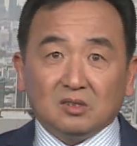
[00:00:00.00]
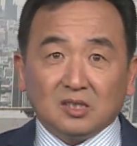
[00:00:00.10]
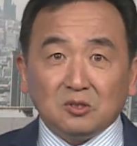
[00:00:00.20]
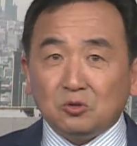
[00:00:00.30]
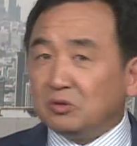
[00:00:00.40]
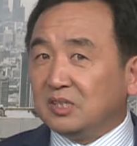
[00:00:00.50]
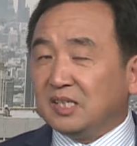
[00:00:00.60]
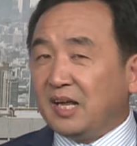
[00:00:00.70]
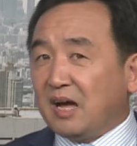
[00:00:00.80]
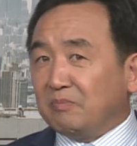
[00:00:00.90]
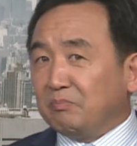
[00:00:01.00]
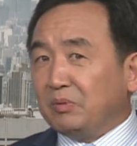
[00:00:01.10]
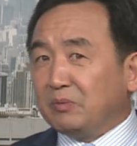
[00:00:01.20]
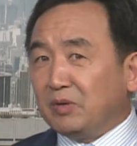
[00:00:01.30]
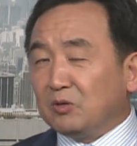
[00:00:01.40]
跟许其亮
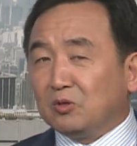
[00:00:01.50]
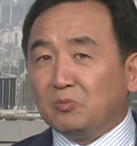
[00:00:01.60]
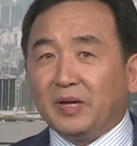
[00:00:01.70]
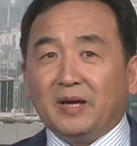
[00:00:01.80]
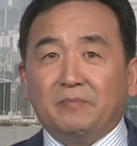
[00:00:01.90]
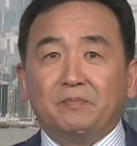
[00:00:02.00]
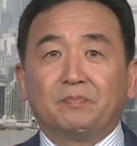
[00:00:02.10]
并没有露面，